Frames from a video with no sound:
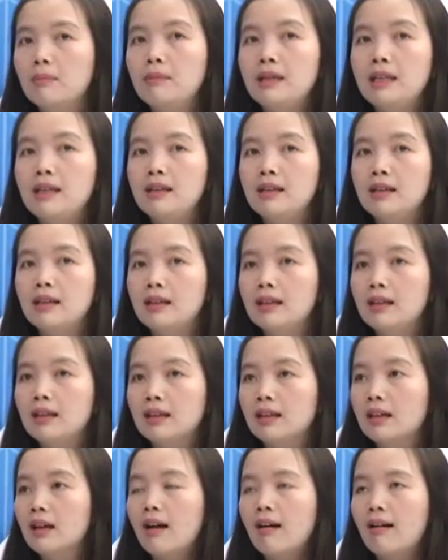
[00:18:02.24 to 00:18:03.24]
มี
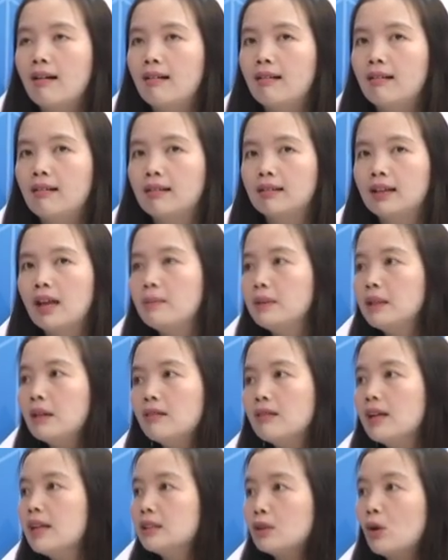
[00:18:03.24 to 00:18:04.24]
แคปิตอล
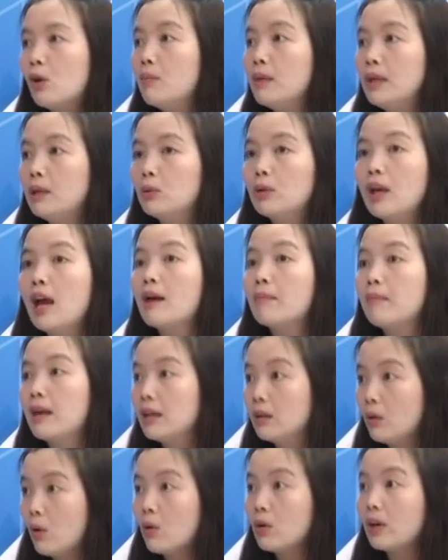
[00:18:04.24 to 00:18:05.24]
เรชมีทุกอย่าง
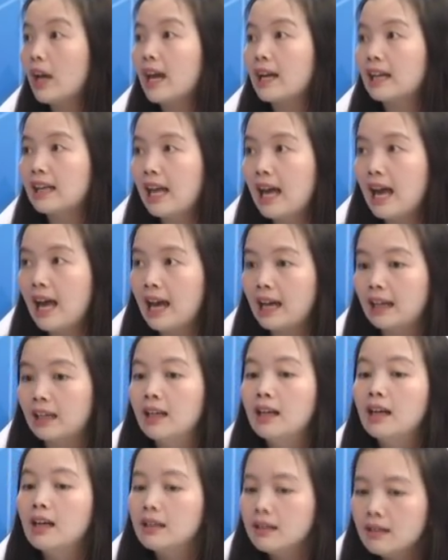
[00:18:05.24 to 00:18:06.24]
มั่นคงแข็งแรง
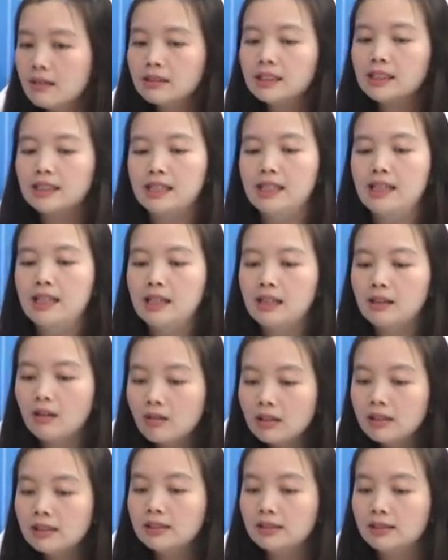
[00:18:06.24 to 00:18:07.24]
นอกจากนี้ก็
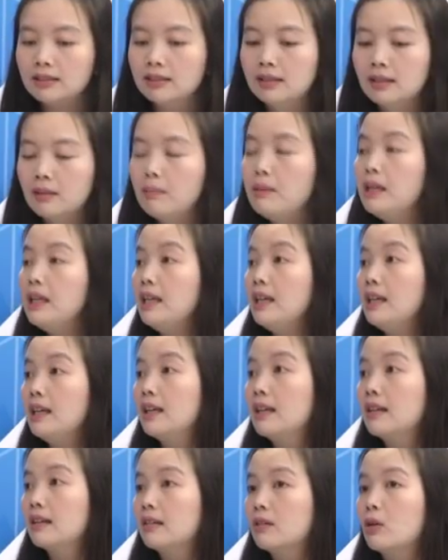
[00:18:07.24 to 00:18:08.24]
คือมี
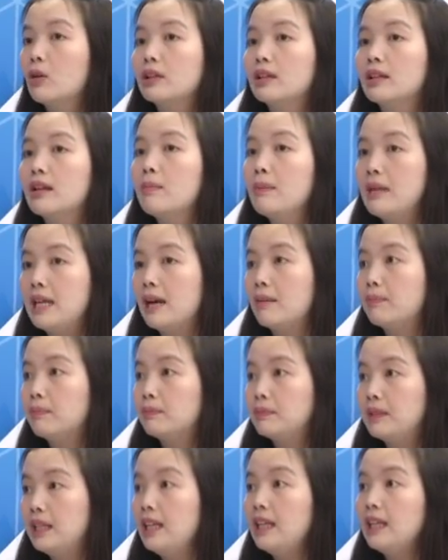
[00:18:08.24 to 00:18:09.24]
กฎระเบียบ
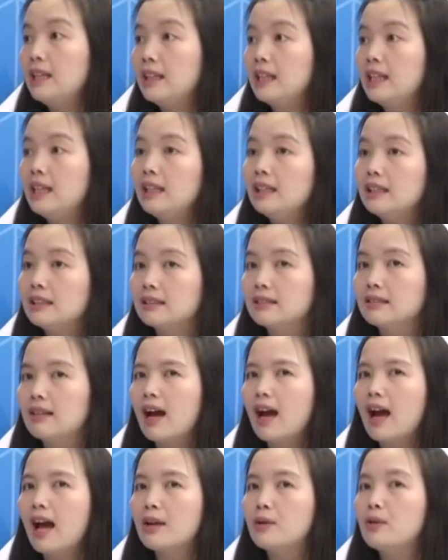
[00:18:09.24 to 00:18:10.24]
ที่ที่
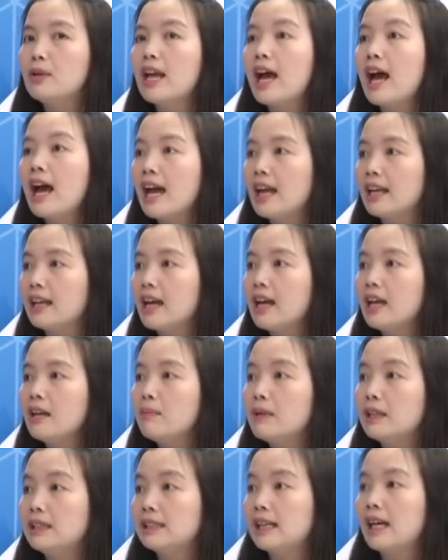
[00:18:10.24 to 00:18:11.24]
อนุญาตให้
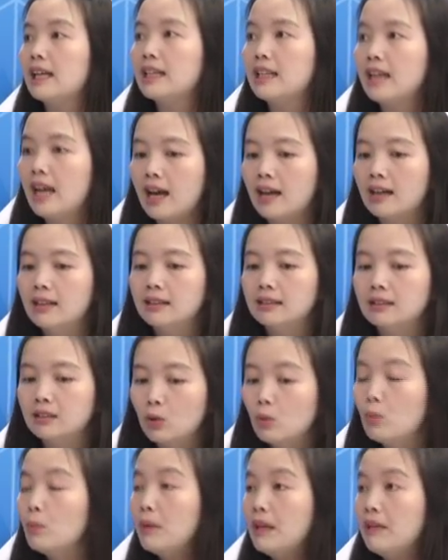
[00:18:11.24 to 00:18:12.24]
บริษัทเนี่ยก
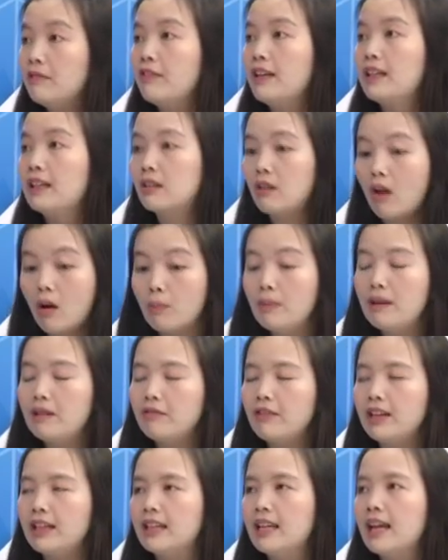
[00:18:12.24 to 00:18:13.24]
ลุ่ม b f i t ของ b
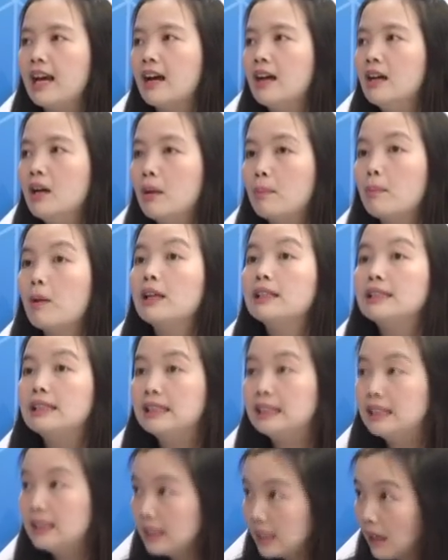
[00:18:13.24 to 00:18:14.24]
f i t เนี่ยปล่อยสิ
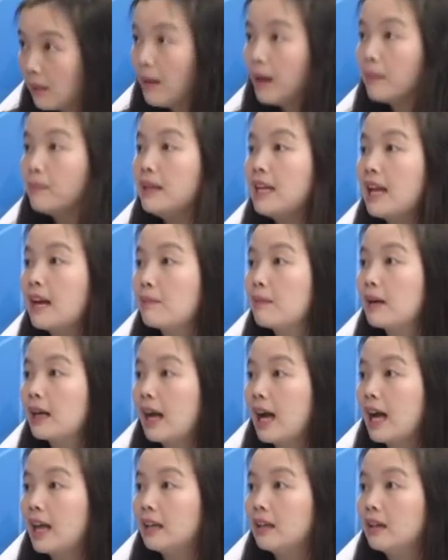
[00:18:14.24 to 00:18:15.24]
นเชื่อแบบมีหลักประ
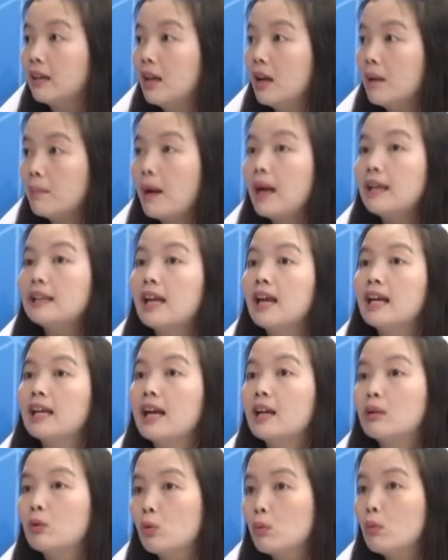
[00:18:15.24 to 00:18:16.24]
กันภายใต้
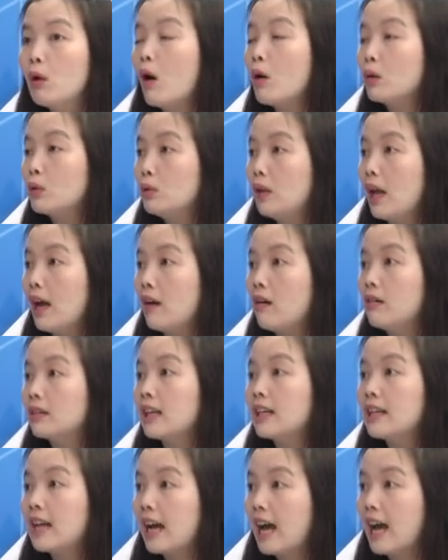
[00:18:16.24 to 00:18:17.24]
การคุ้มครองดูแลของ
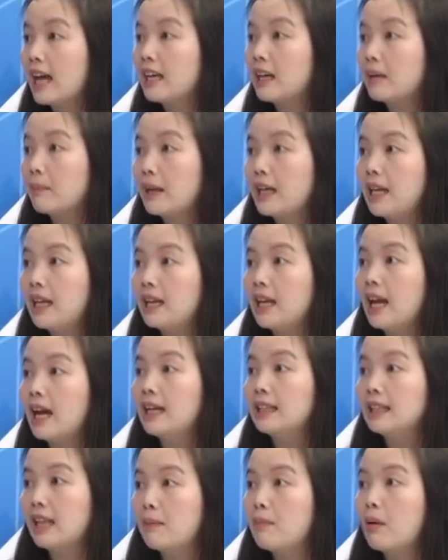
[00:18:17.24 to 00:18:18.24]
ธนาคารแห่งประเทศไทย
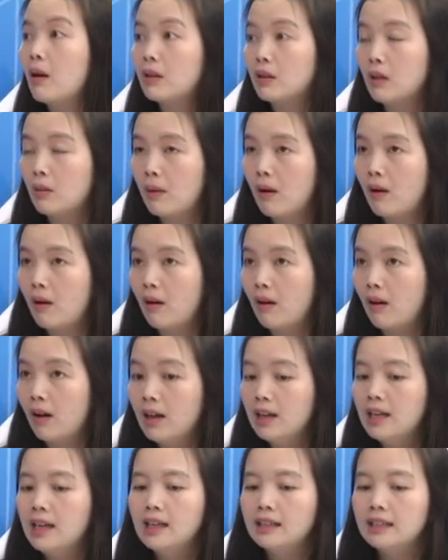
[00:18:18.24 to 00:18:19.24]
ตามพรบ
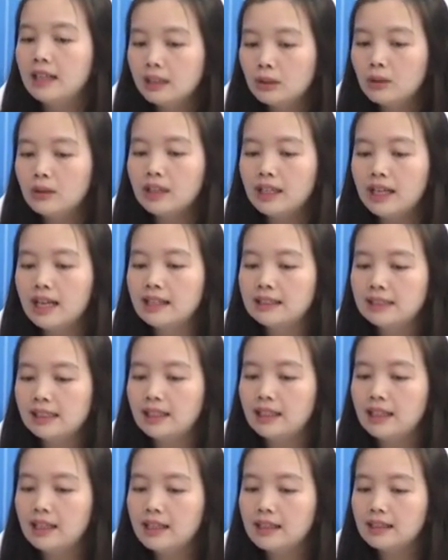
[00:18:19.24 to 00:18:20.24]
ในตัวนี้สิ่
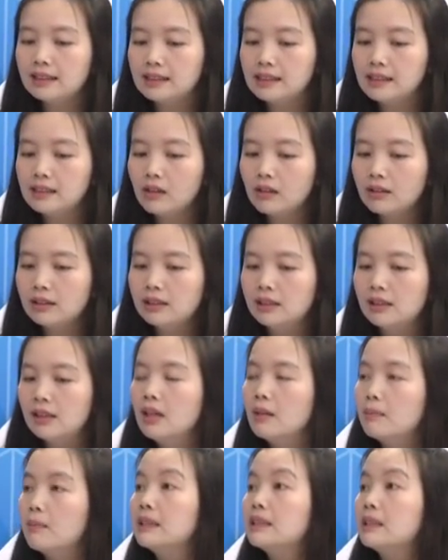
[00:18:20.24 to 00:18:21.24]
งที่เกิดขึ้นก็คือ
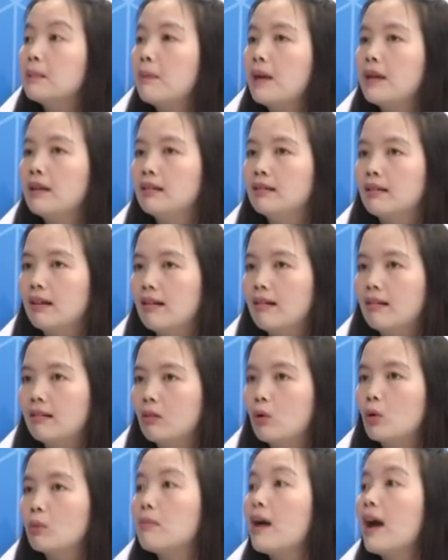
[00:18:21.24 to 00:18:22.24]
มันจะเป็น
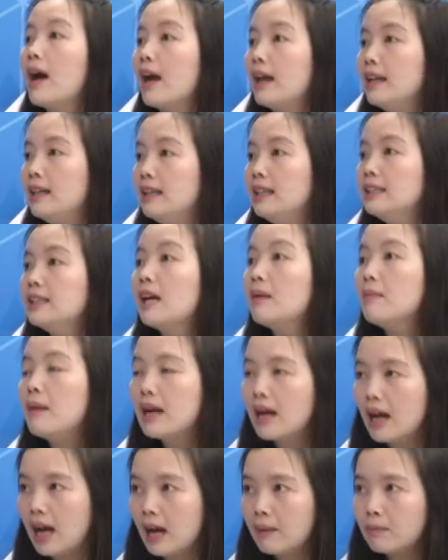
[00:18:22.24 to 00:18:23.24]
กฎหมายที่ใช้บั
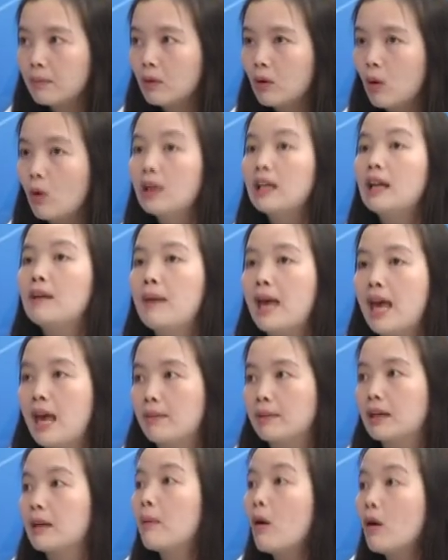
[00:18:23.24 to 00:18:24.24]
งคับคนละแบบ
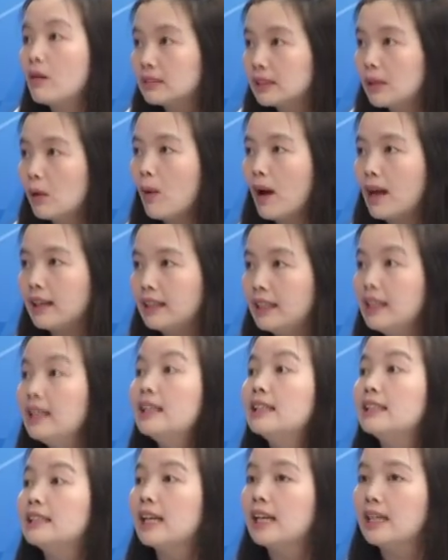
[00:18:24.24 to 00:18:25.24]
กับของสวัสด์ที่
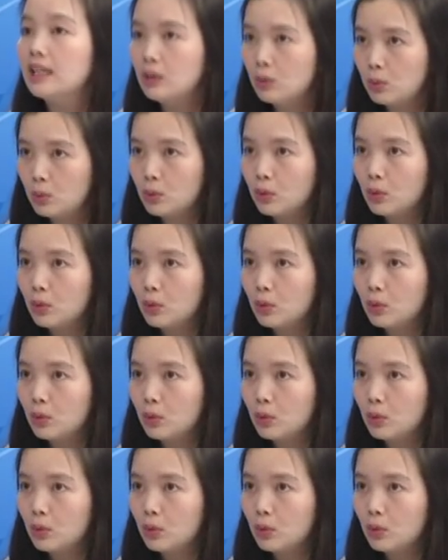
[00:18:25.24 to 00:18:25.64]
เคยใช้อยู่